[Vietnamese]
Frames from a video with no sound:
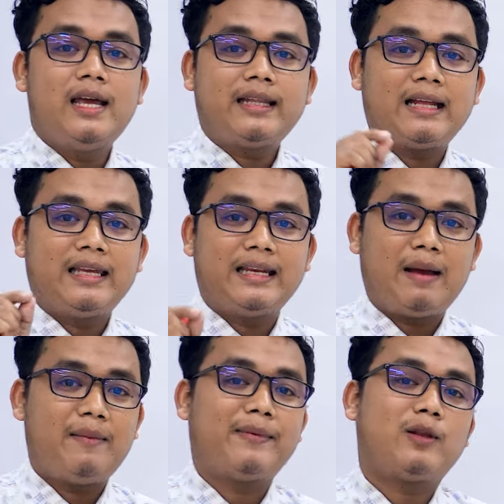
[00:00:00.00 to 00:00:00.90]
thà thiên
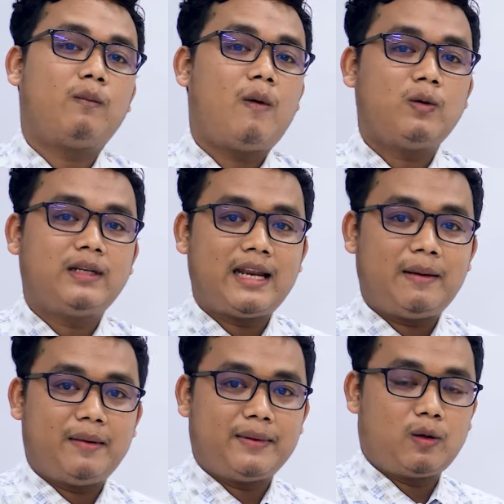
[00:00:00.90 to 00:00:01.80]
nam miền và tục bốc thiên
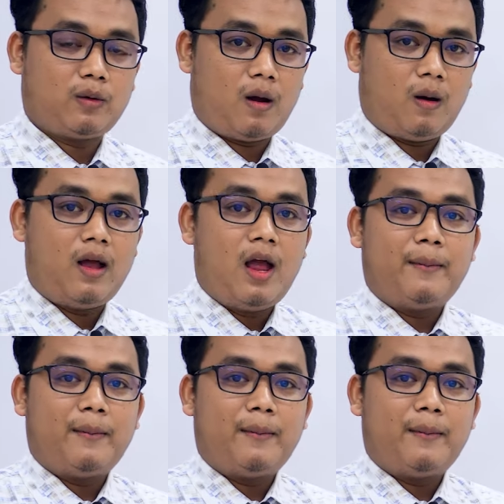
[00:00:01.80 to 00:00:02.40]
nam miền và tục đỏ